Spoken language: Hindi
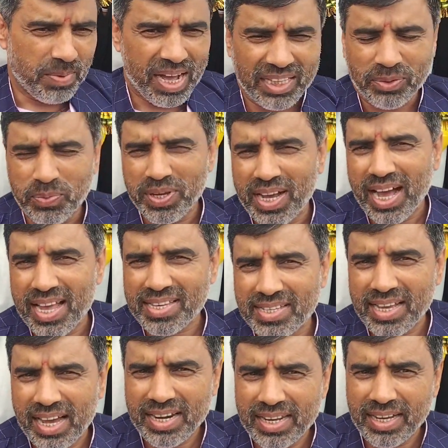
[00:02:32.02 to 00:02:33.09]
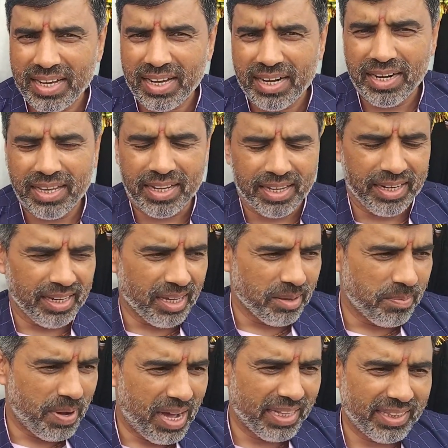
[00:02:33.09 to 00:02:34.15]
बात विकास कार्य करने की नहीं
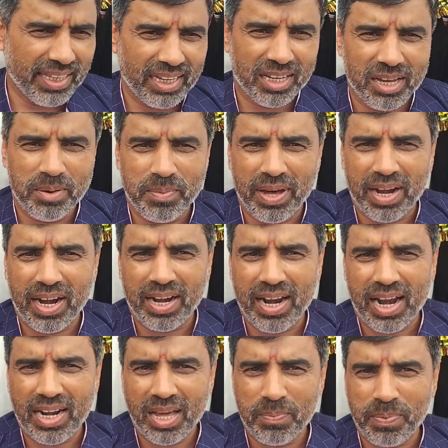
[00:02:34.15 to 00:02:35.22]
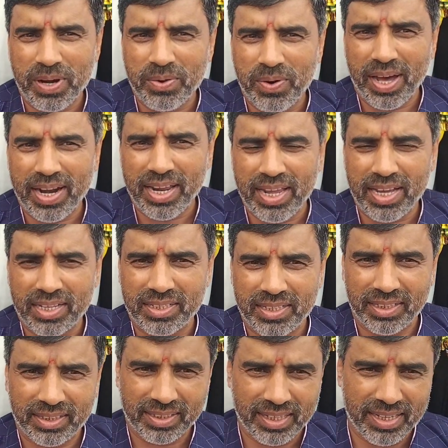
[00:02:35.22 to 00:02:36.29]
है बात है कि हमारा डांडा परिवार एक
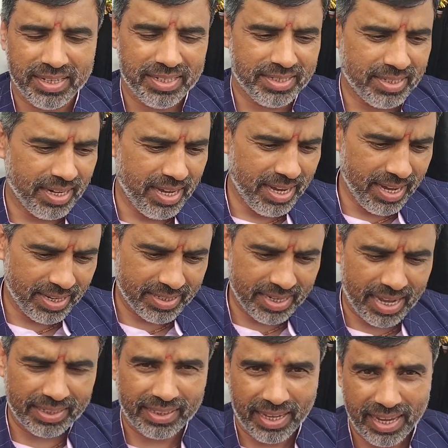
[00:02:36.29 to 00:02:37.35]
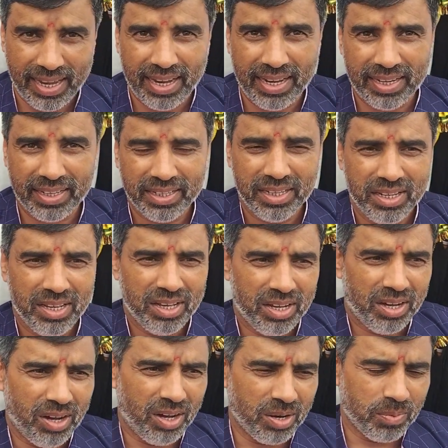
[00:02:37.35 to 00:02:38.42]
छत के नीचे एक साथ आया है
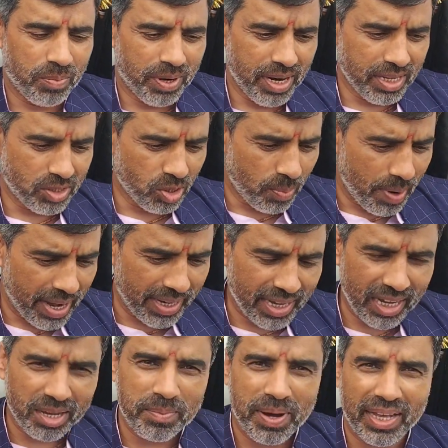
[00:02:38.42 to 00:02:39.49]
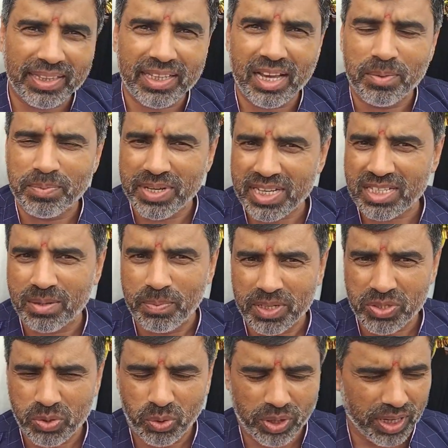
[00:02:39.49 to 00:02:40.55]
और बड़े सौभाग्य की बात है हम जैसे
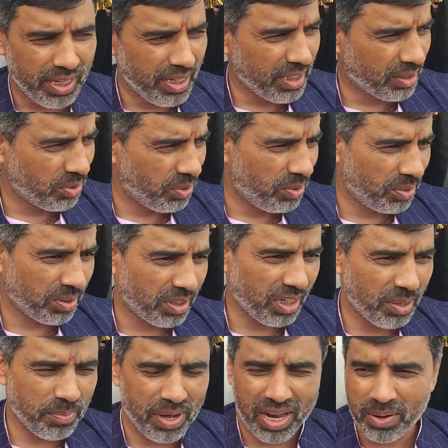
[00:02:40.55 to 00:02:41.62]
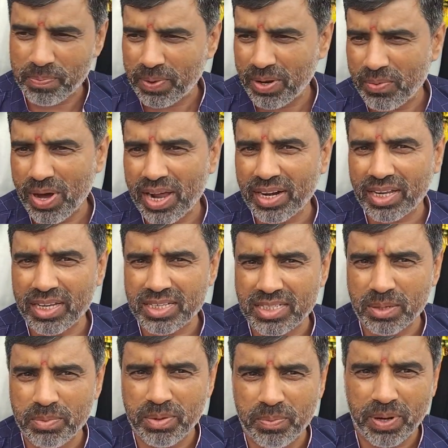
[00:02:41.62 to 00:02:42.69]
बच्चों के लिए तो कि हमारे परिवार के
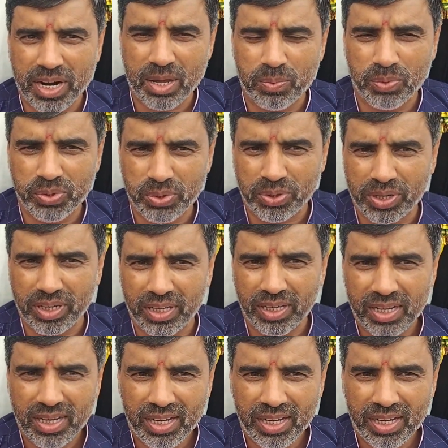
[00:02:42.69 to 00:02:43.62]
सभी बड़े बुजुर्ग